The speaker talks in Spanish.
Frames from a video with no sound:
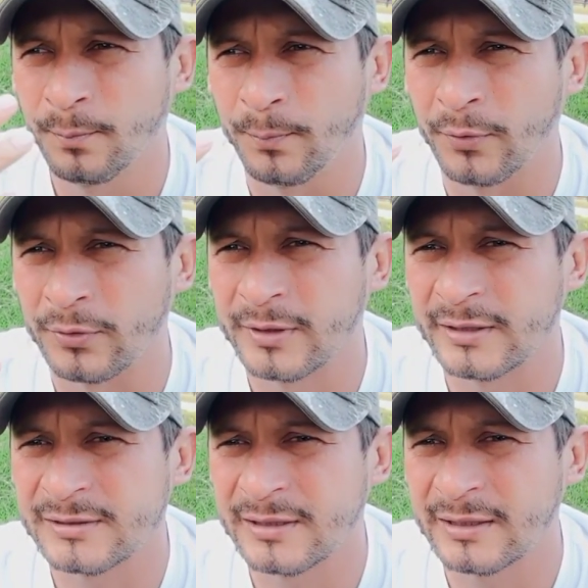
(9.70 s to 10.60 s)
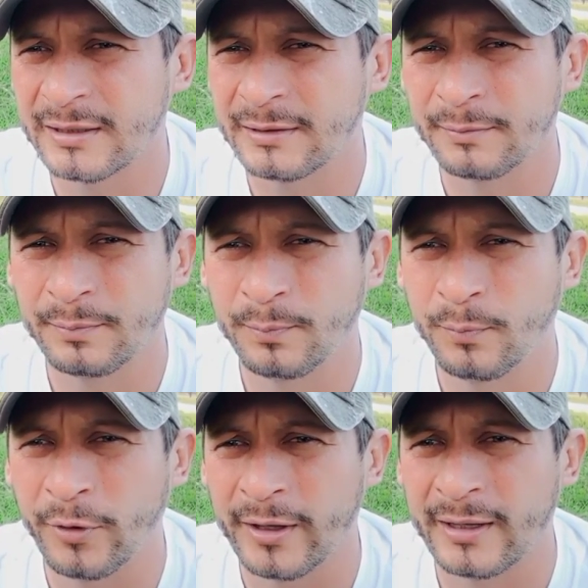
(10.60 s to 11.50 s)
¿Por qué se
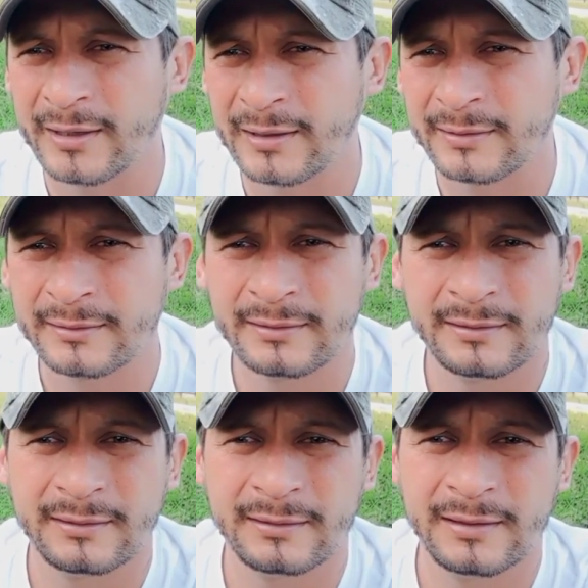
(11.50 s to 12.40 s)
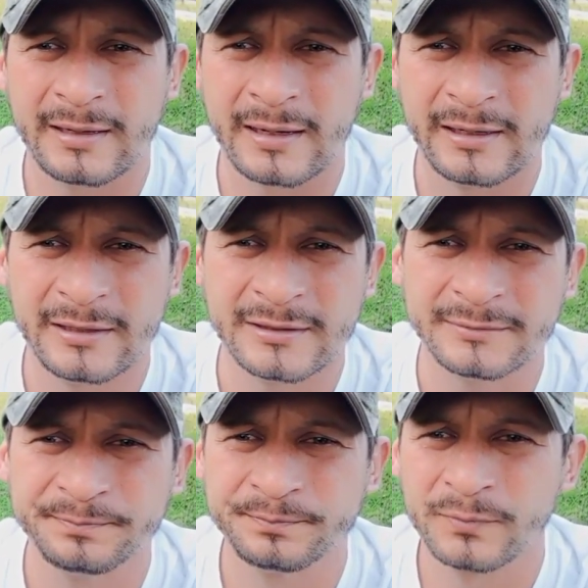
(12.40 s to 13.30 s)
puede dar la ranilla
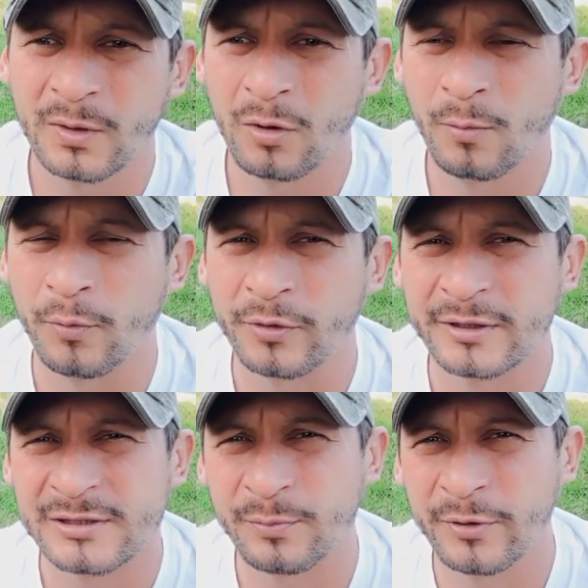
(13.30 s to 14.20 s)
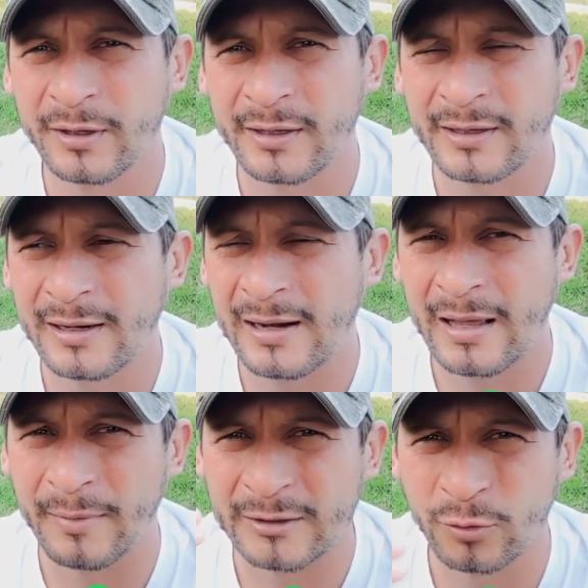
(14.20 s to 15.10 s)
o por qué se puede dar la
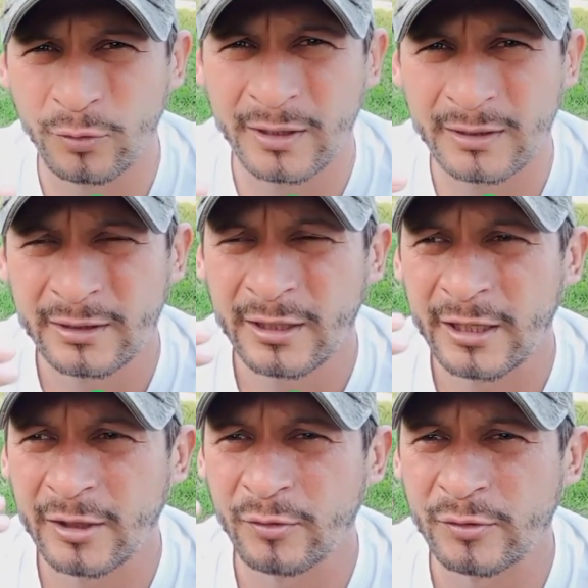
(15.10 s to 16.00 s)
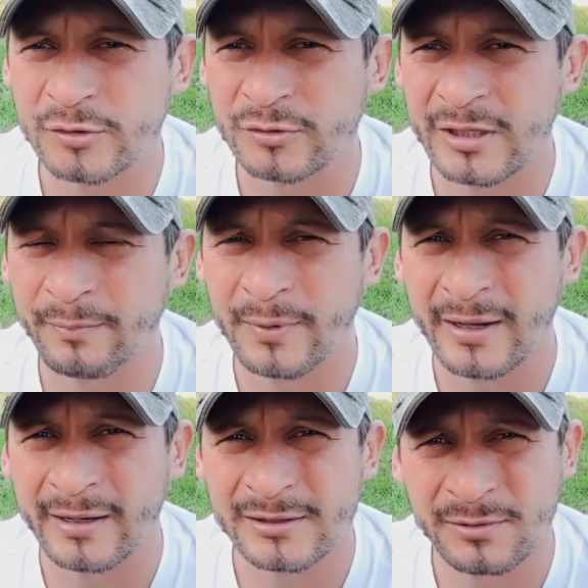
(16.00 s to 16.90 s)
hematuria en nuestros
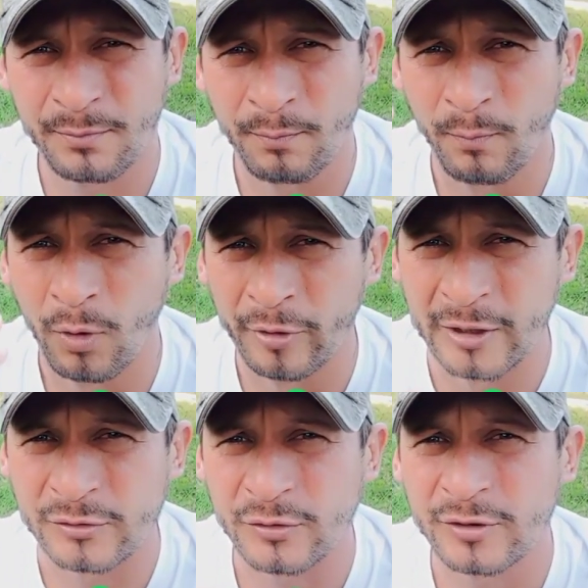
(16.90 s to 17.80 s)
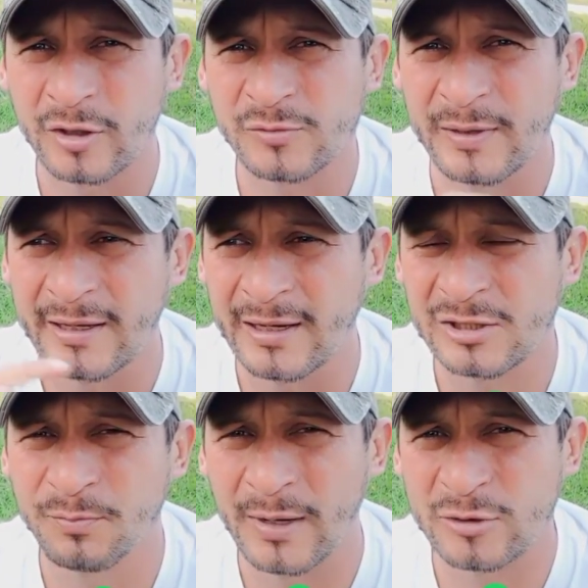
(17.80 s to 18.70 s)
ejemplares bovinos? Hoy quiero
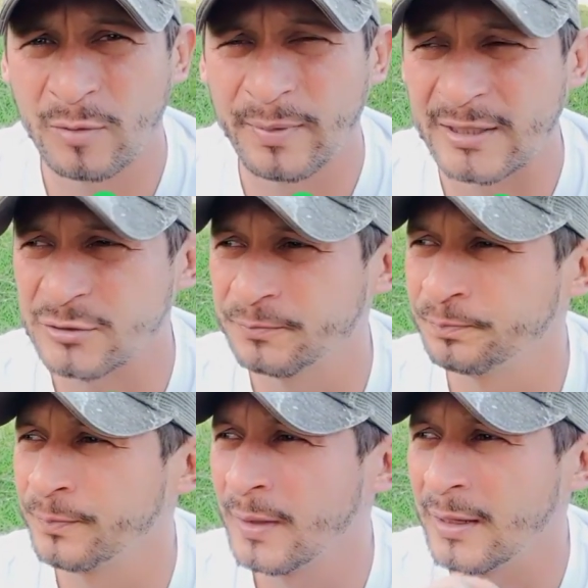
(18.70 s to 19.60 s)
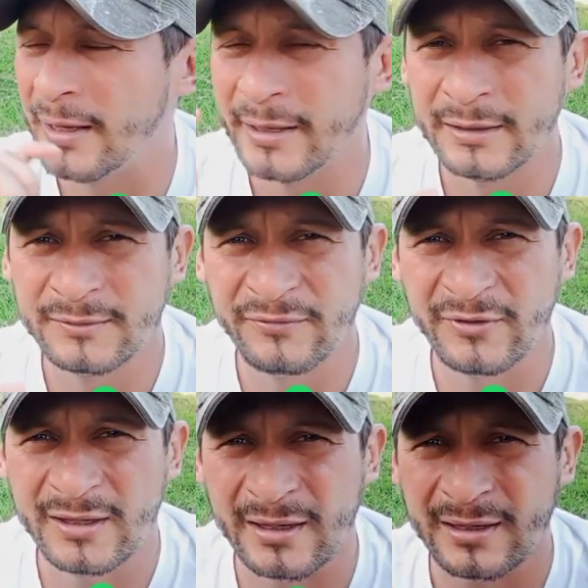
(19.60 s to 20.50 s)
explicarles paso a paso a
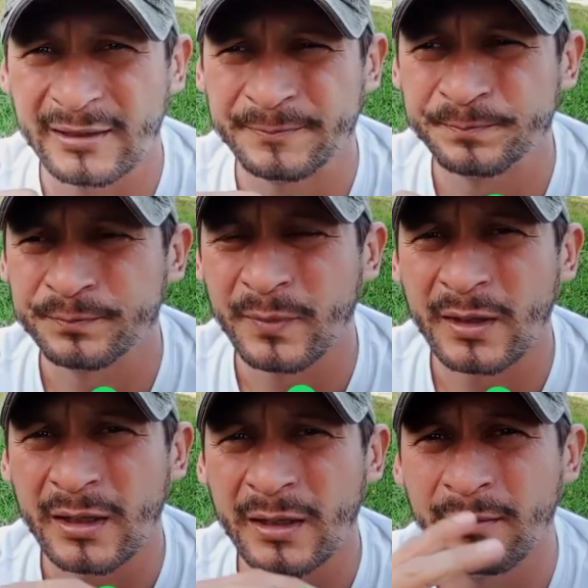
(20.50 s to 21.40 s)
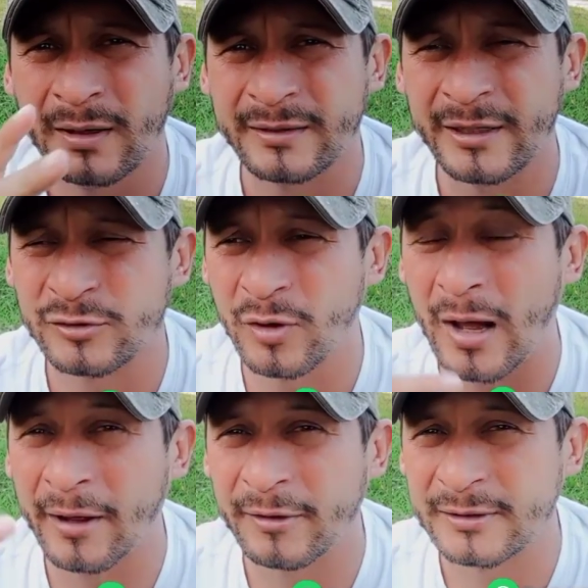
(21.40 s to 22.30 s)
identificarla y más de eso
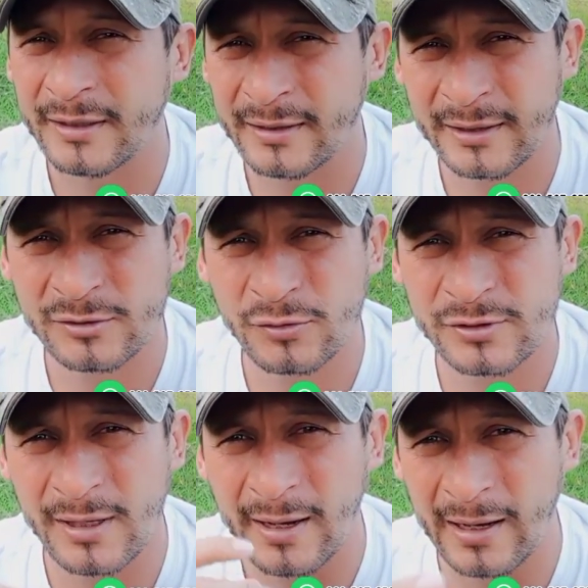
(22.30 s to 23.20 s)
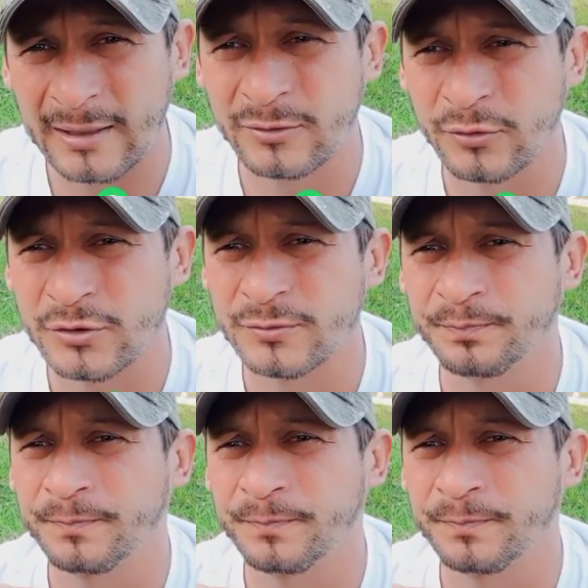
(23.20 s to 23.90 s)
a evitar riesgos altos